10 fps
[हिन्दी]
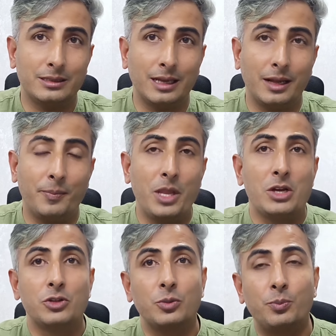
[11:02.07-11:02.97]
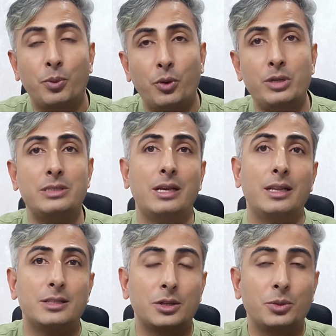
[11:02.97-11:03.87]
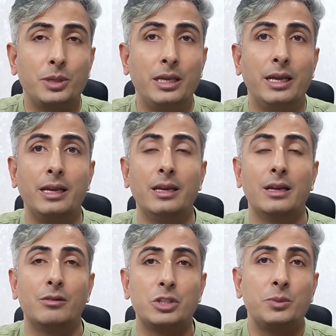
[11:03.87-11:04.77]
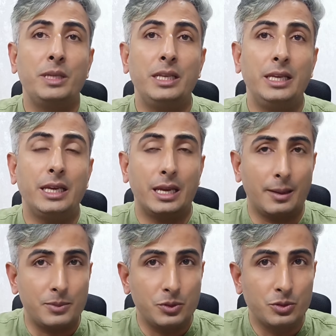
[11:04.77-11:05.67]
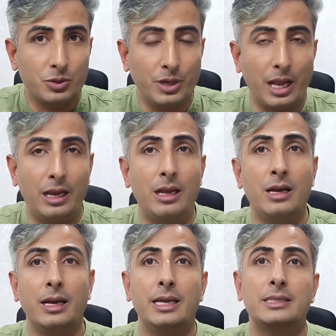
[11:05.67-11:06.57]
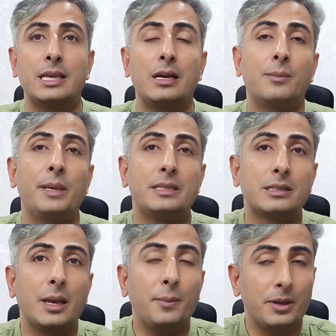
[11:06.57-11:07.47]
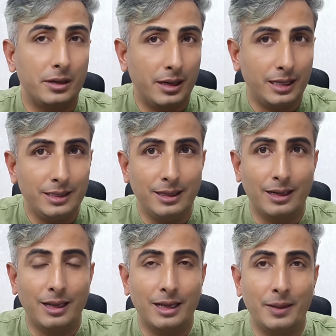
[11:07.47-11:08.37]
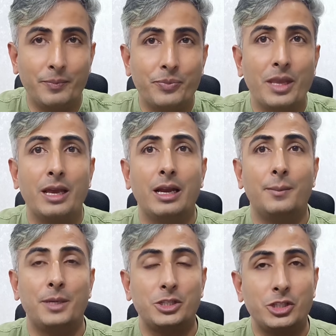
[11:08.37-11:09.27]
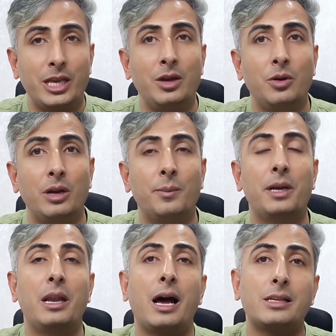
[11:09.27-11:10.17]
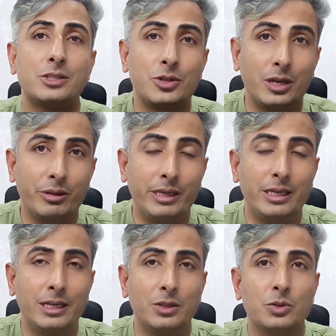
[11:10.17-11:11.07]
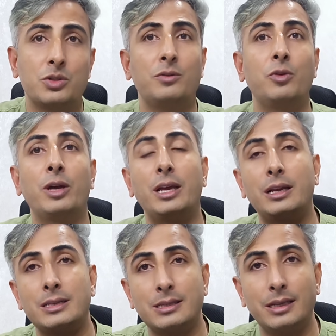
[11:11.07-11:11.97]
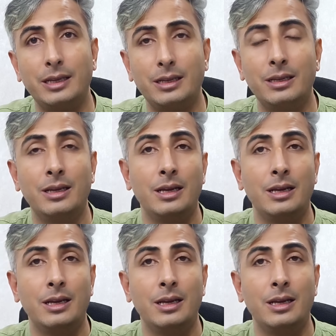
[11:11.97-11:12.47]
करता है सो so, बहुत ज़्यादा ज़रूरी है विटामिन ई e के कैप्सूल्स को डालना इसे हमें स्किप नहीं करना है नंबर छः और नंबर लास्ट जो इंग्रेडिएंट है दोस्तों वो है ग्लिसरीन